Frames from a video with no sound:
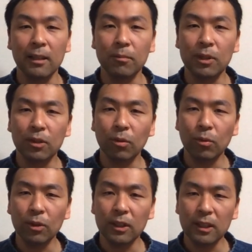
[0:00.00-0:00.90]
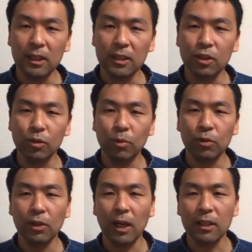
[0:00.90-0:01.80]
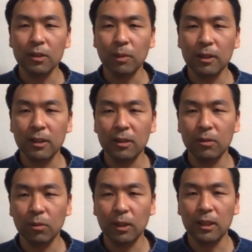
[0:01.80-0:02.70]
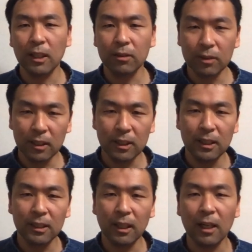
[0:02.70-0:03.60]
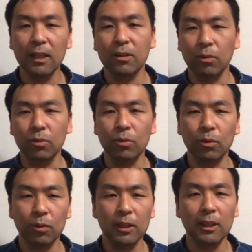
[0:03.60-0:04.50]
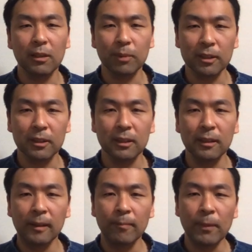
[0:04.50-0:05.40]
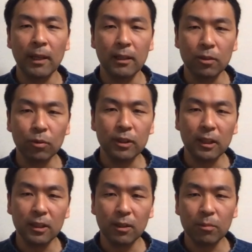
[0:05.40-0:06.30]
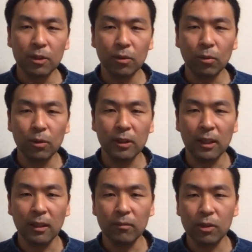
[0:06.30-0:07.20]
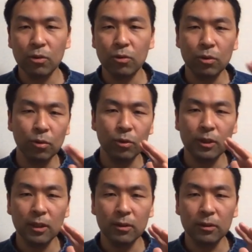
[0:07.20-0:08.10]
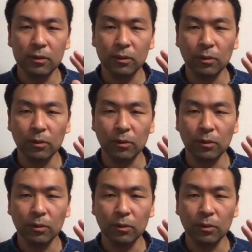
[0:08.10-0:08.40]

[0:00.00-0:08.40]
ビットコインに注目が集まっているので逆に金が買いということになります長期的にはビットコインが急上昇している